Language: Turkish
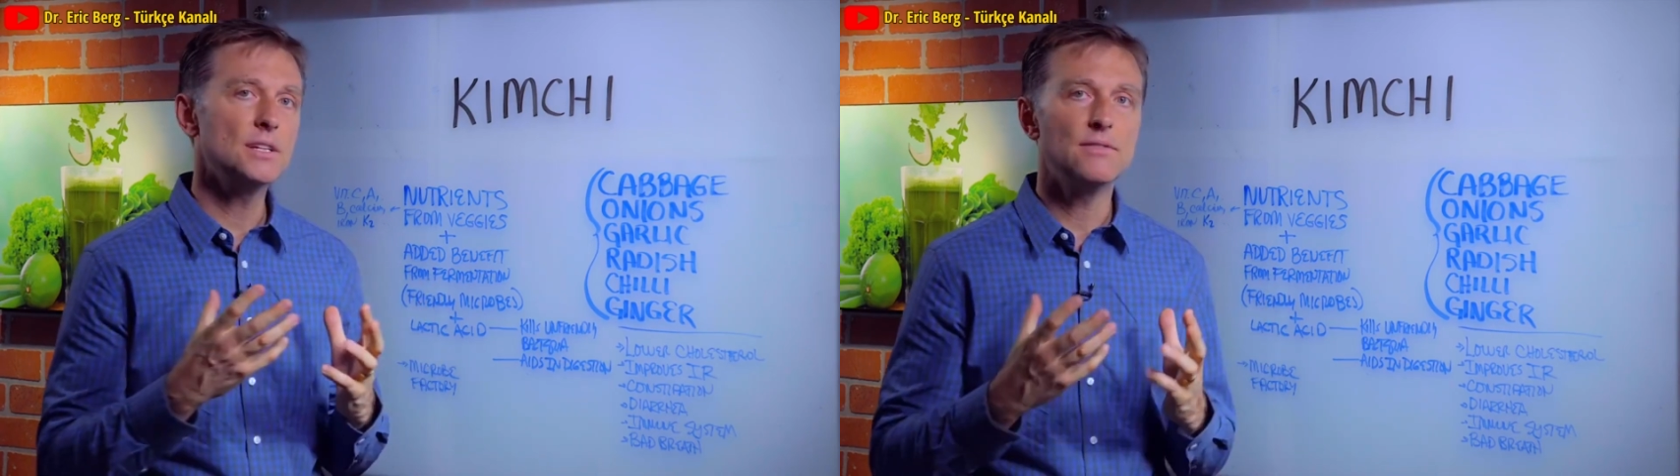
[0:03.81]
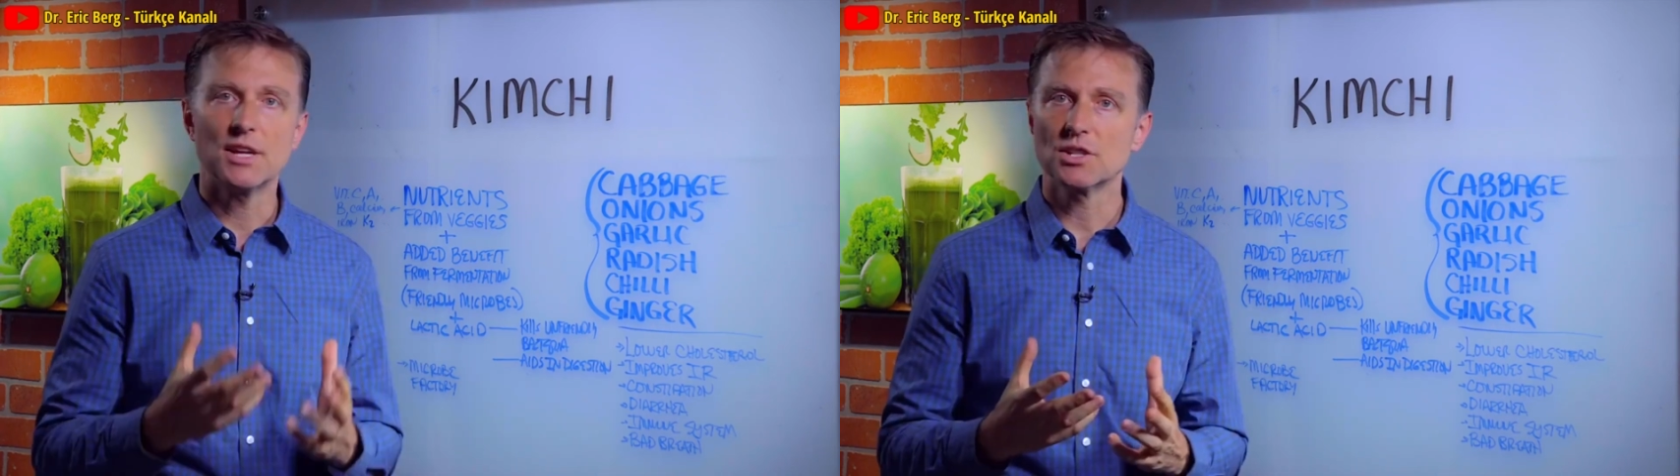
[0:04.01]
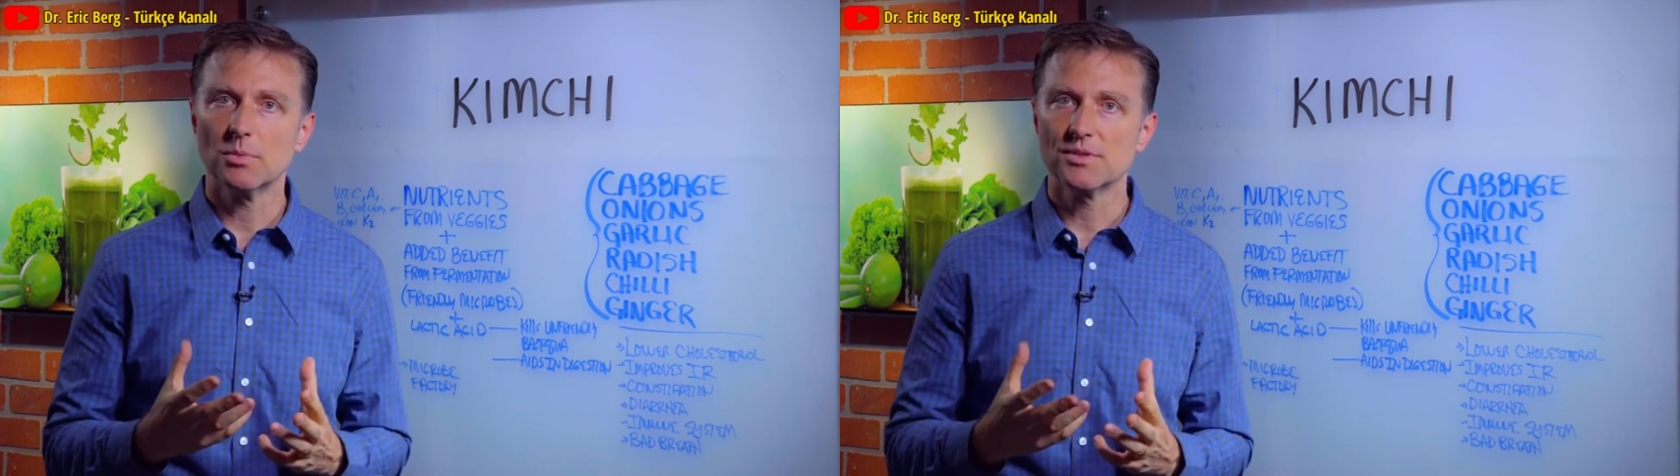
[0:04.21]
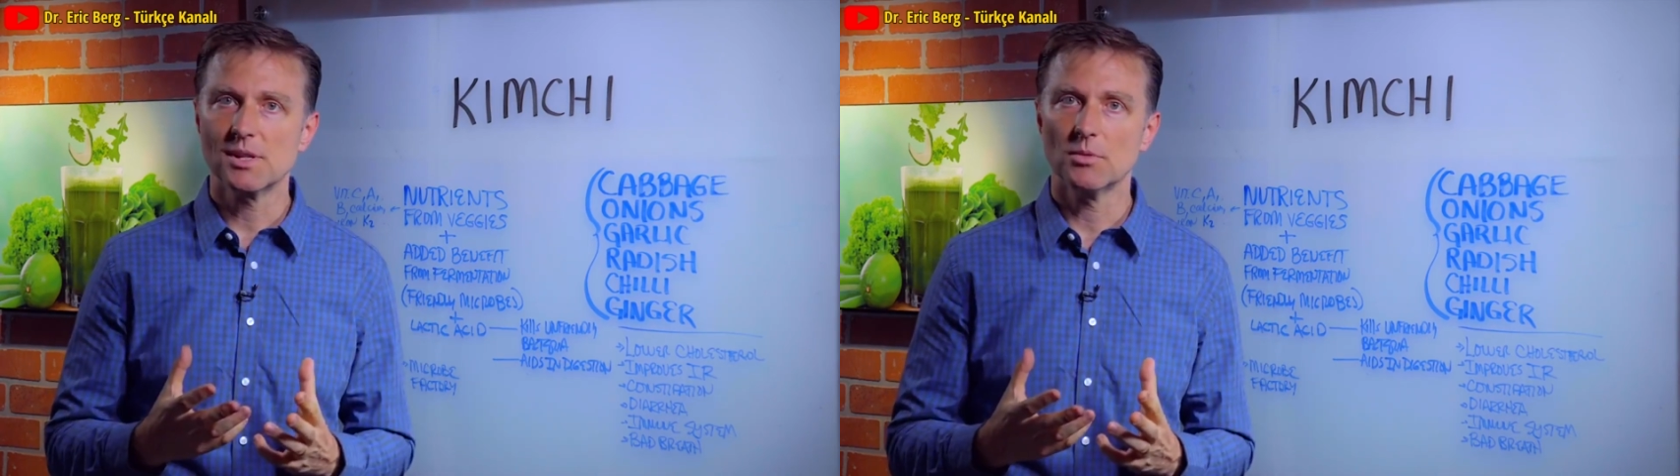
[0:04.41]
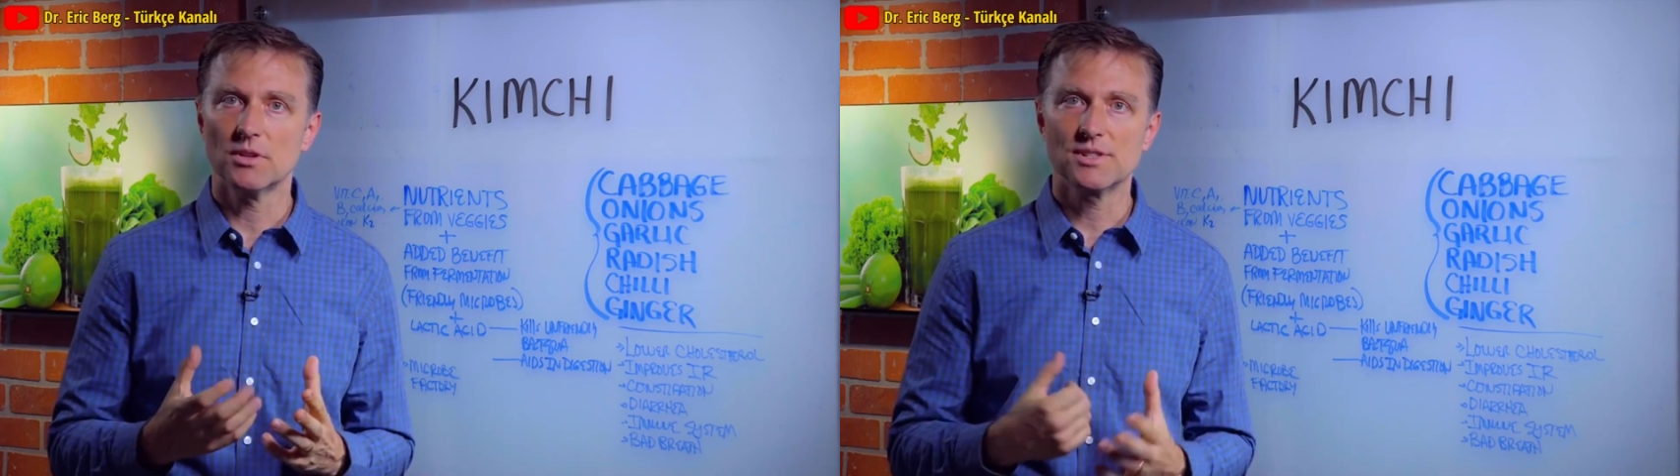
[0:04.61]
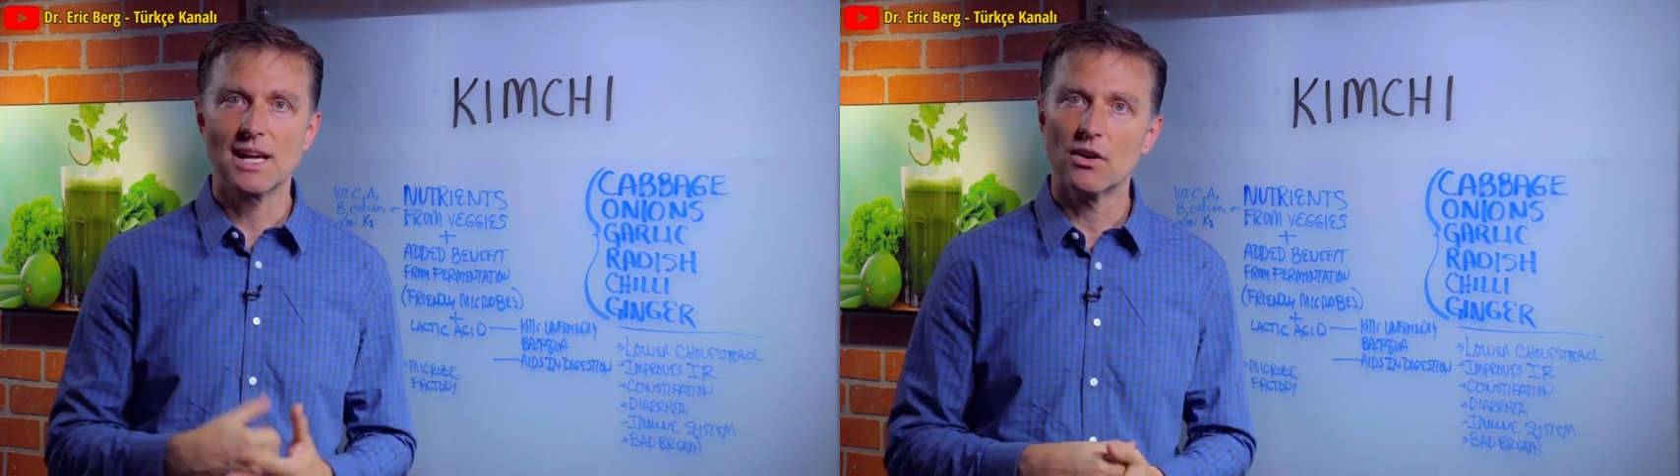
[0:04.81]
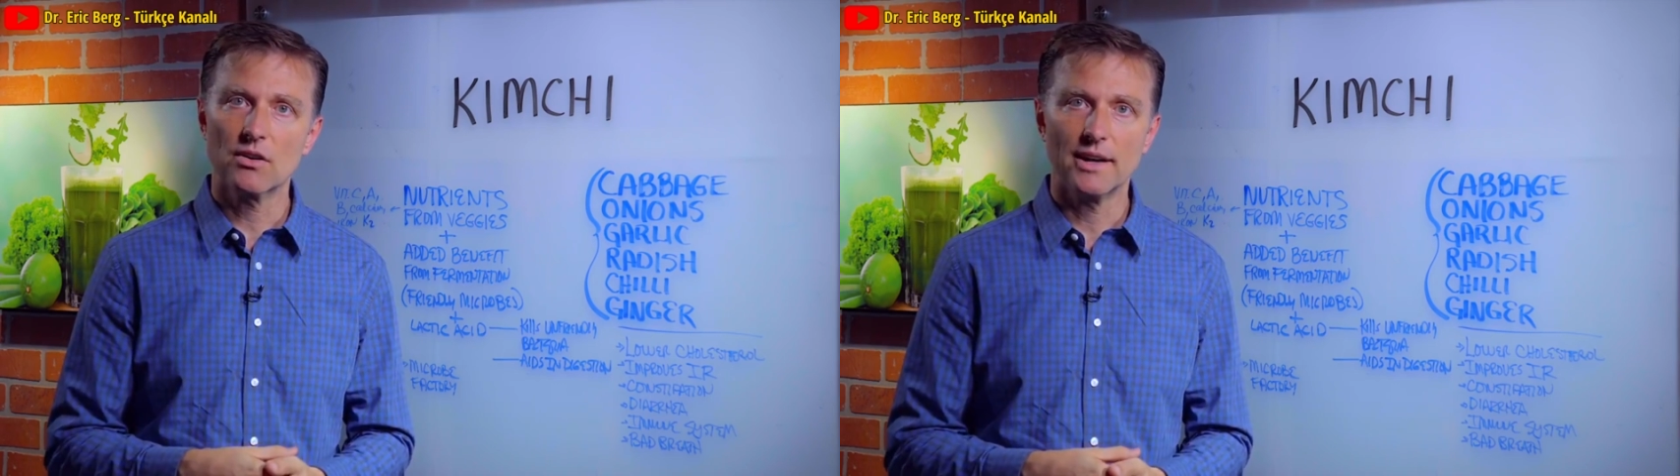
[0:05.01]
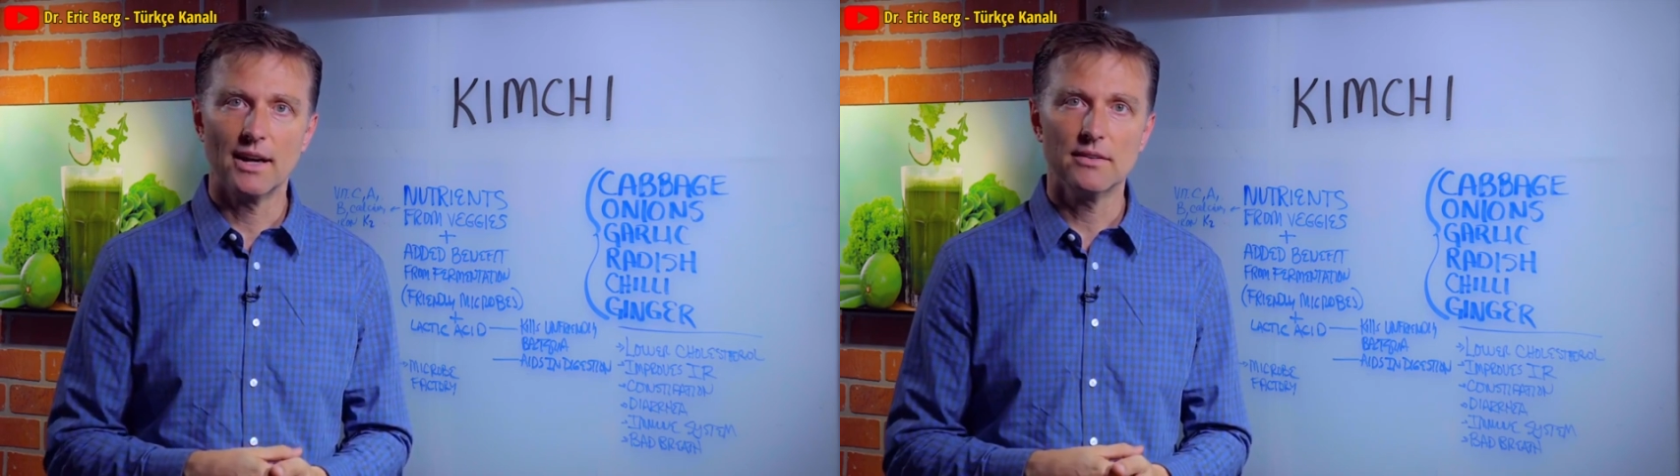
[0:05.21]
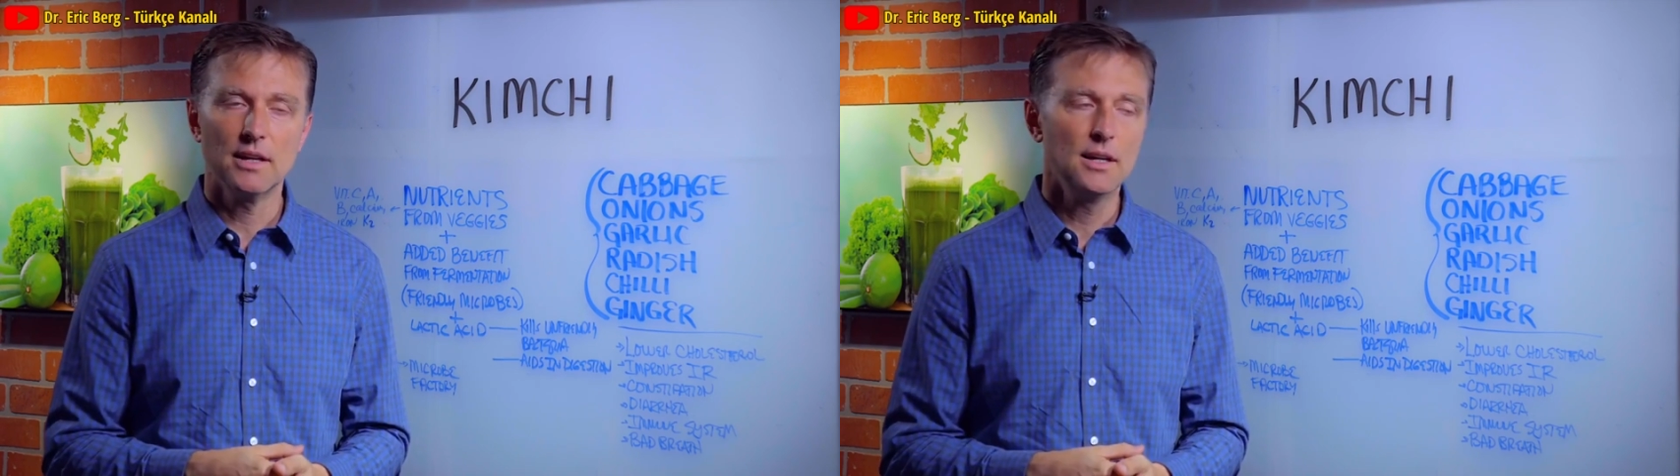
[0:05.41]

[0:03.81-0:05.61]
Kimchi, lahana turşusu gibi